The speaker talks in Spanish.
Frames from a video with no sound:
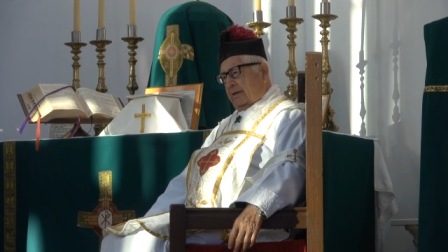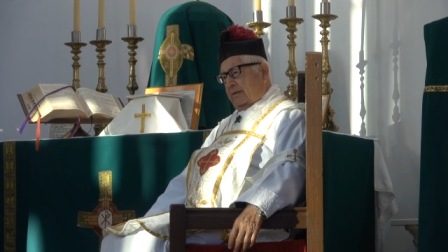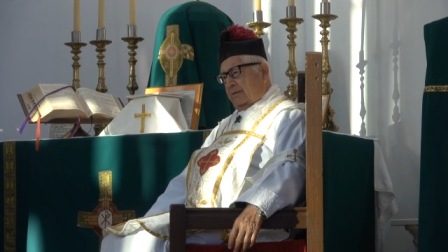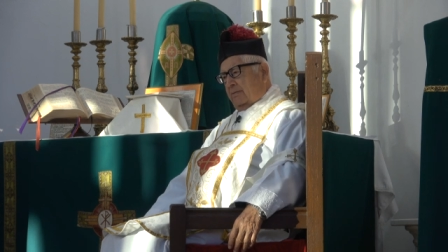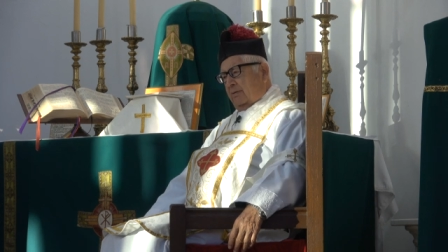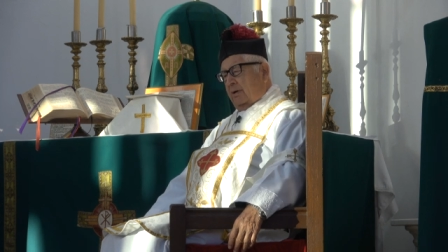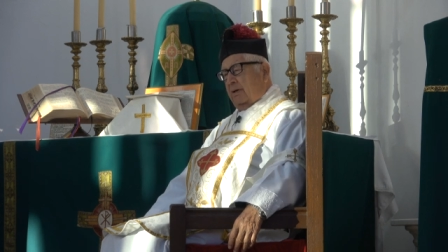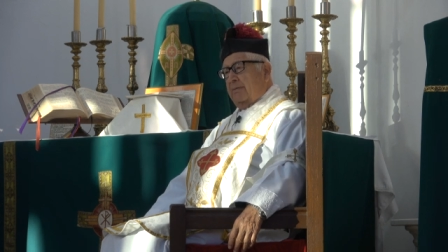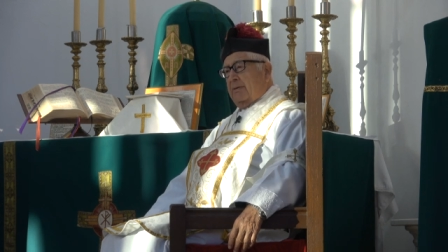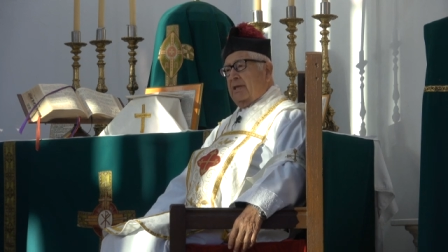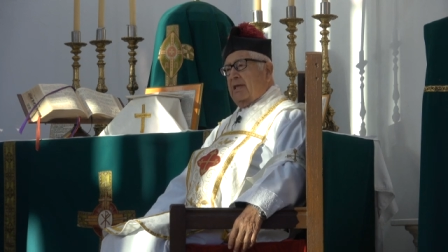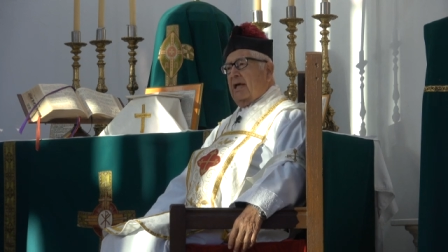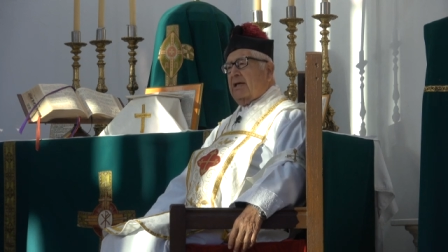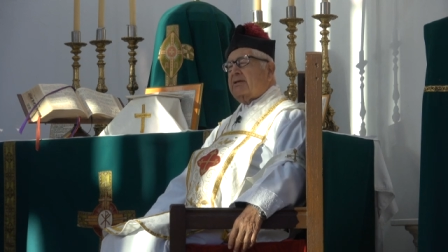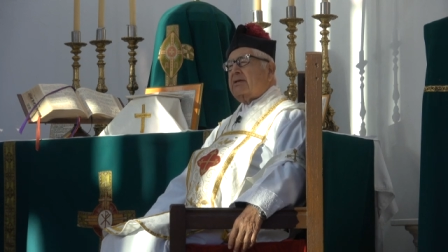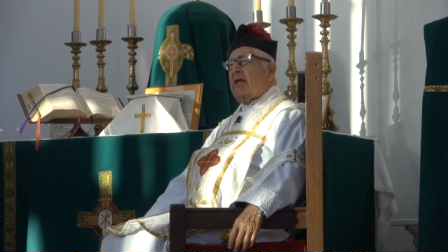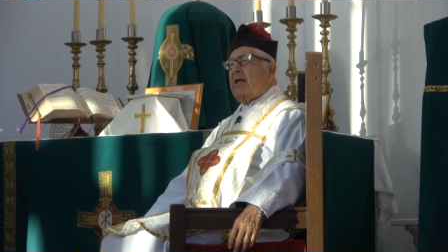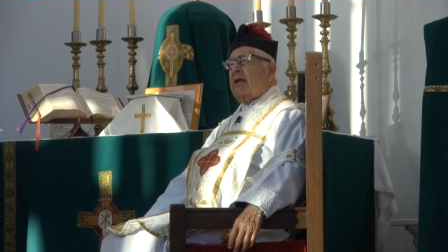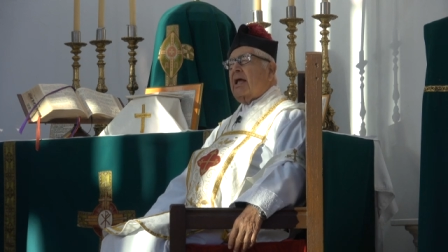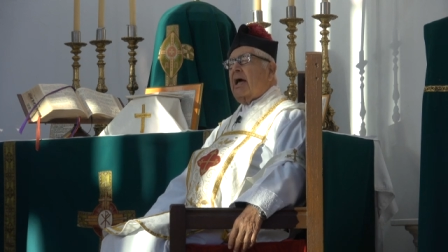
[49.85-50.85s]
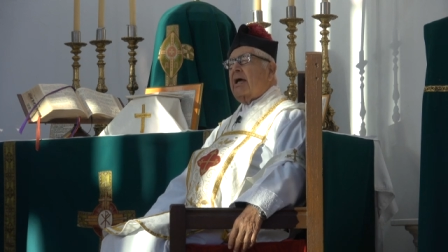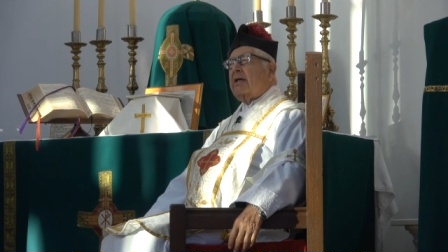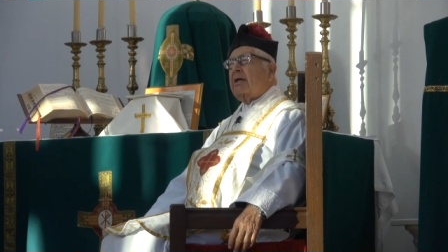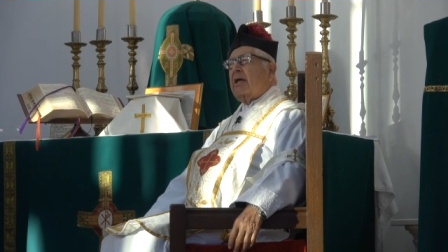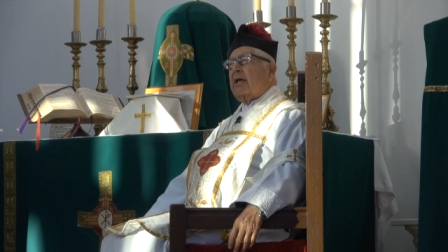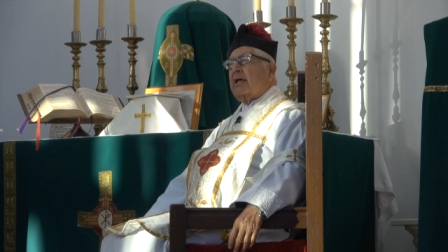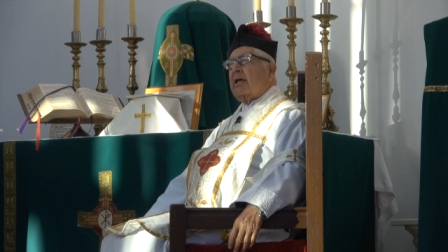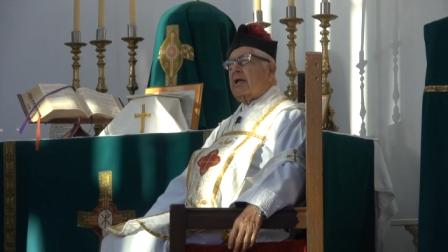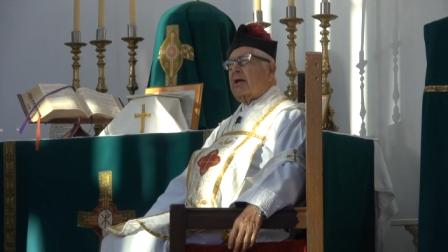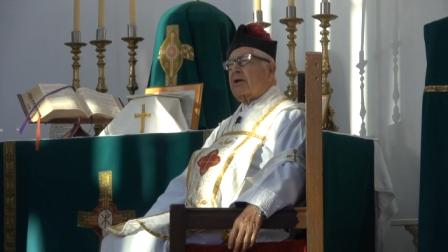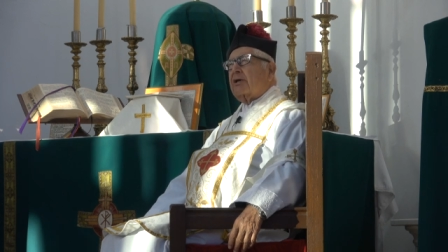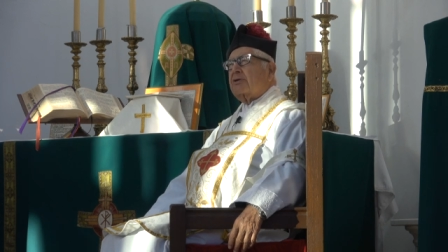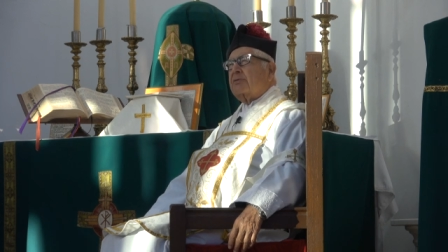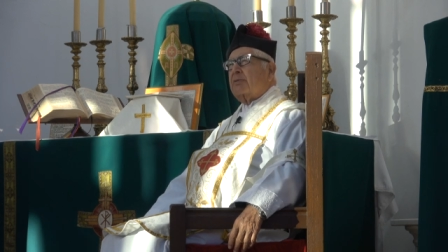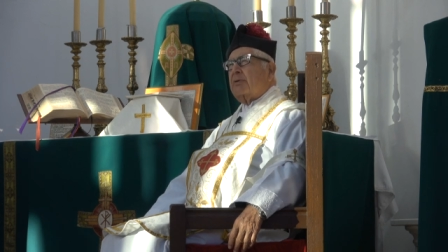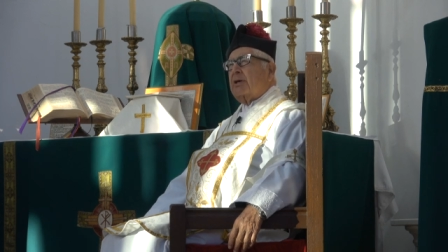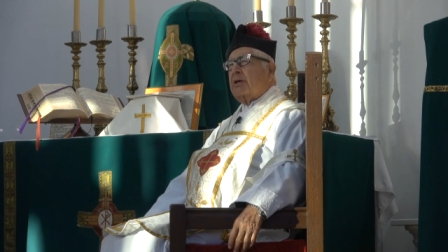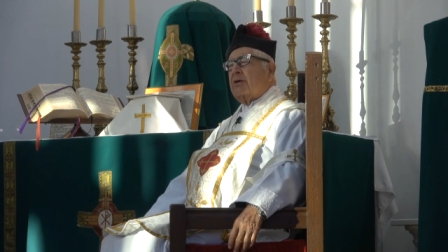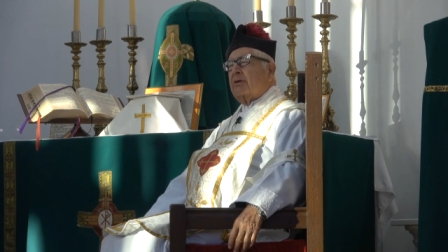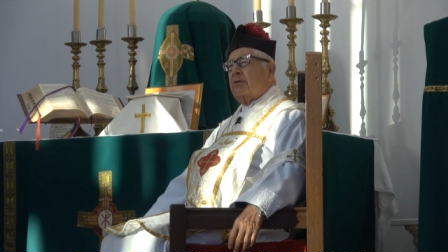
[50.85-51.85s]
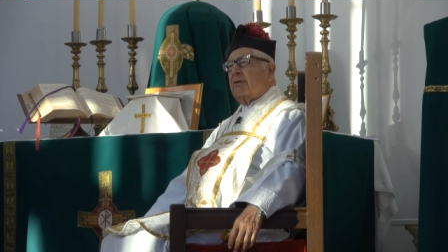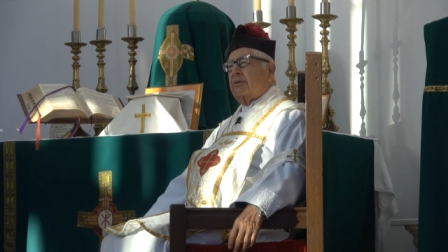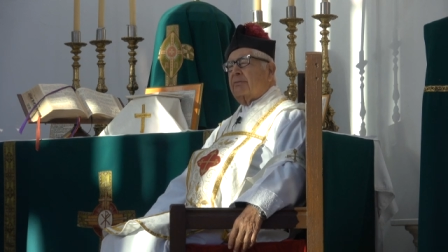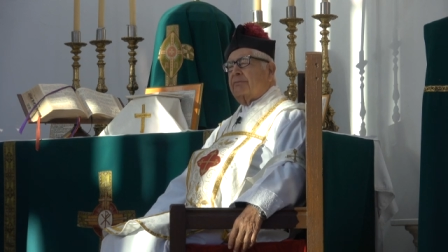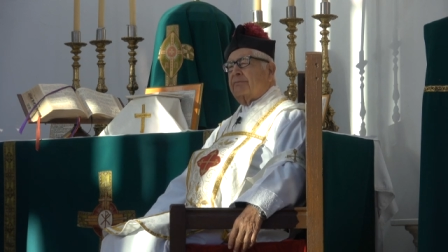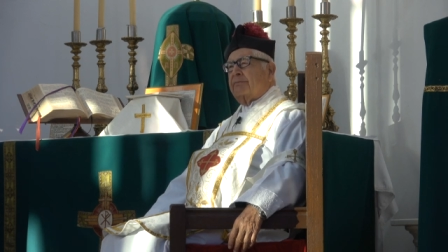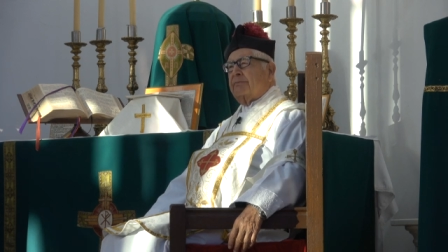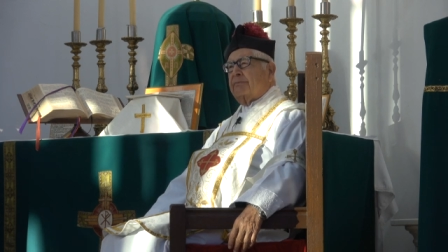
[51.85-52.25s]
Tú que me das el aire que respiro.